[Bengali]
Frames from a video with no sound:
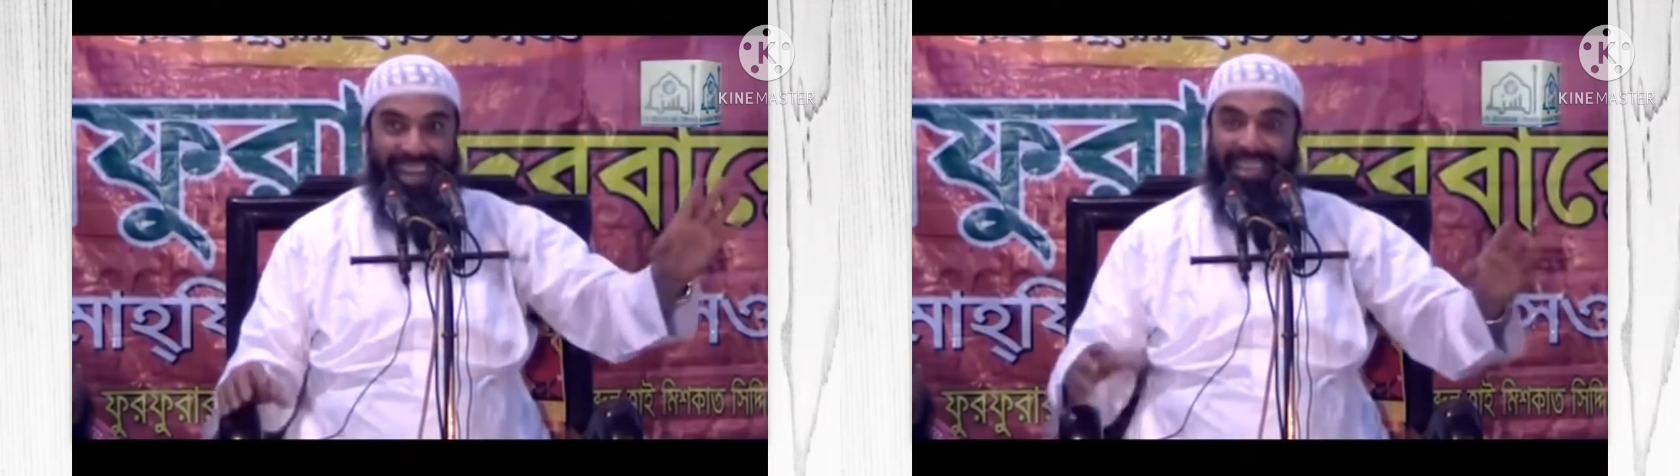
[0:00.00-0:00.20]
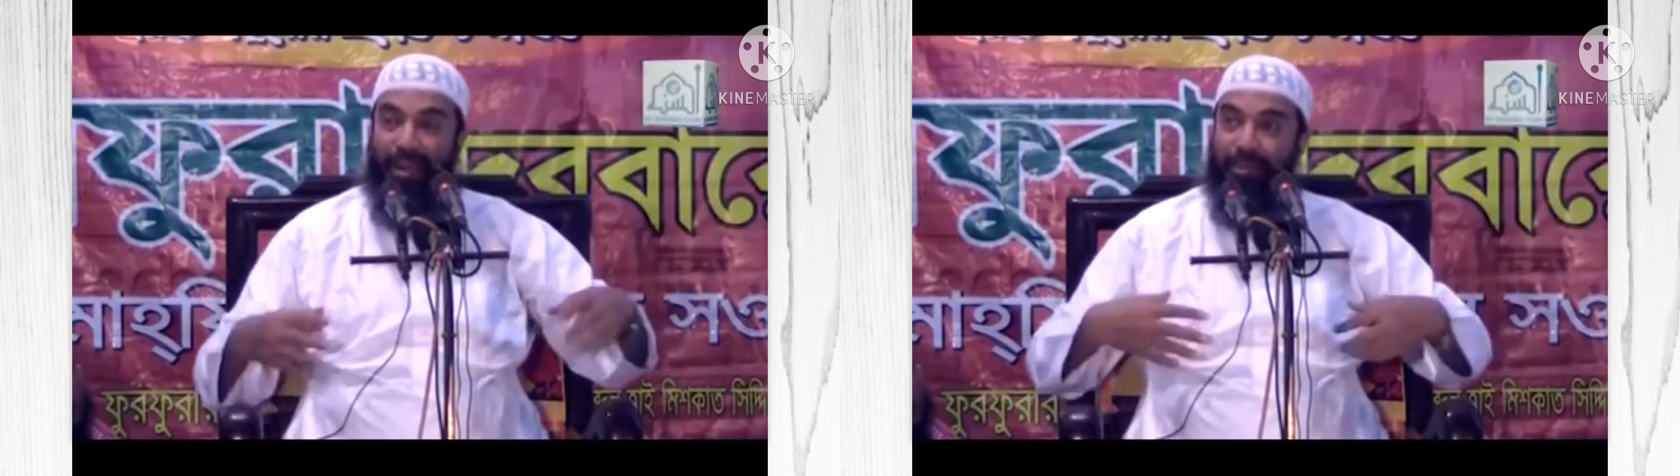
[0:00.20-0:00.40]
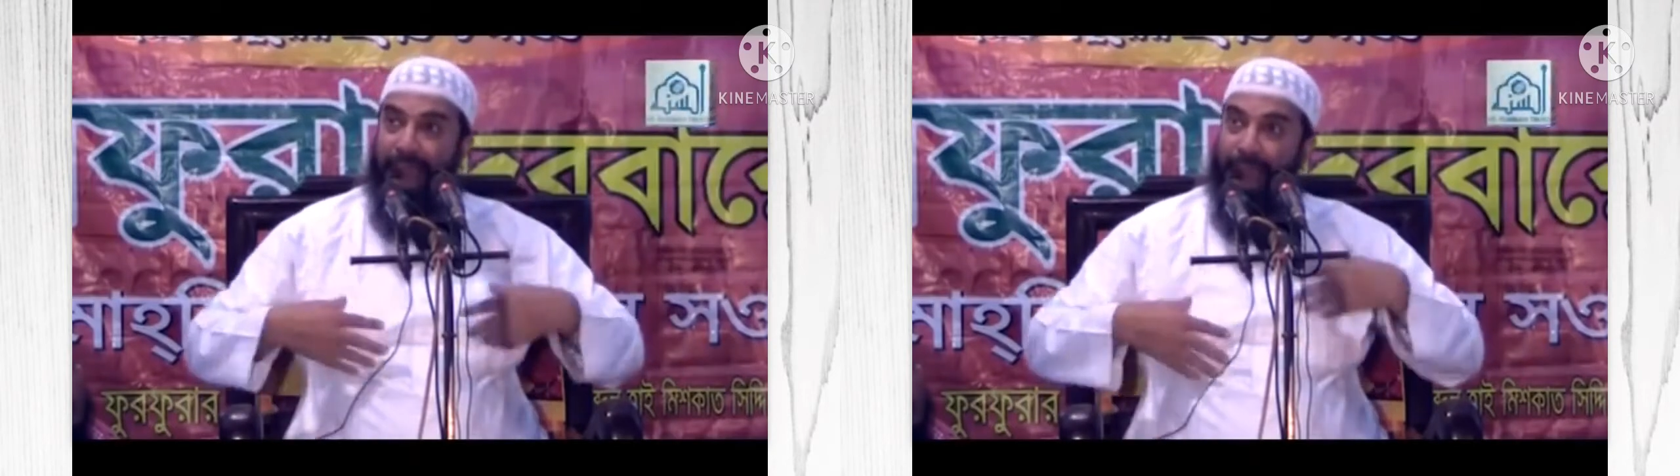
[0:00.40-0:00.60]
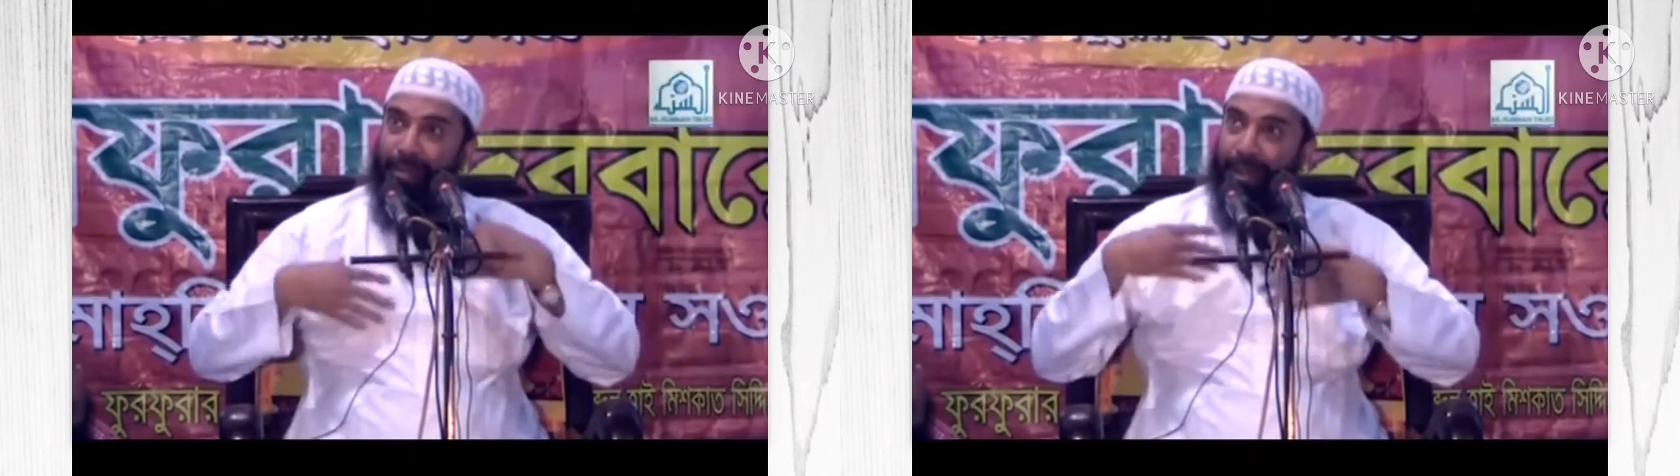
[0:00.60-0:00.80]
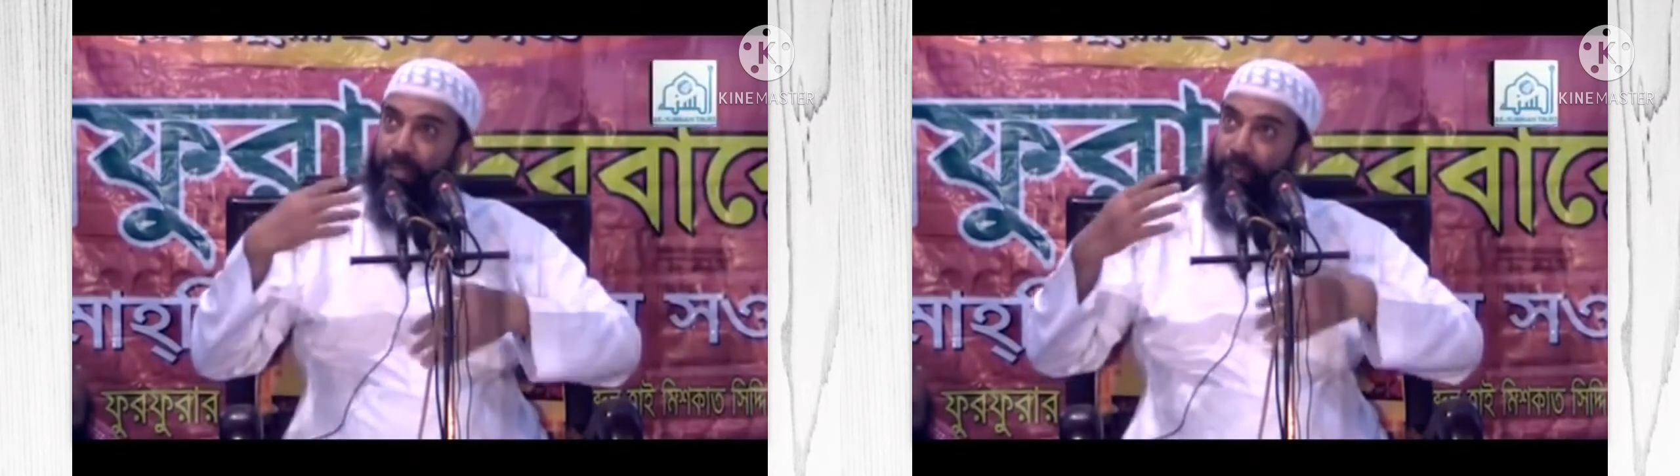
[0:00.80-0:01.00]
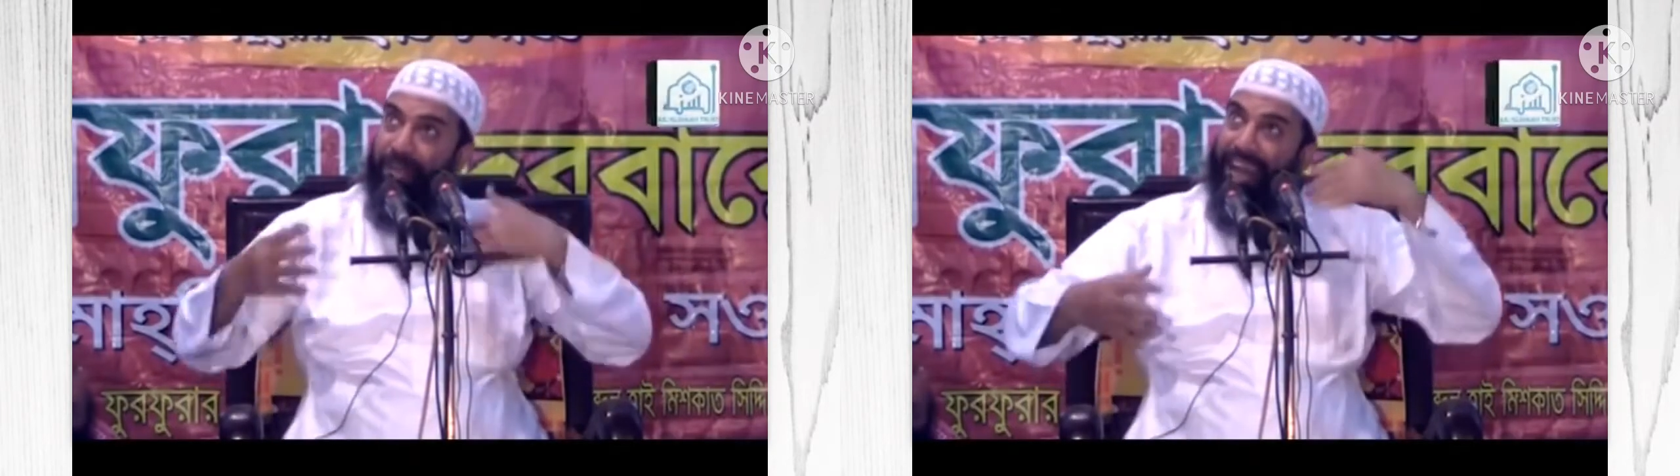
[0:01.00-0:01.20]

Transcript: তার মানে আমার যখন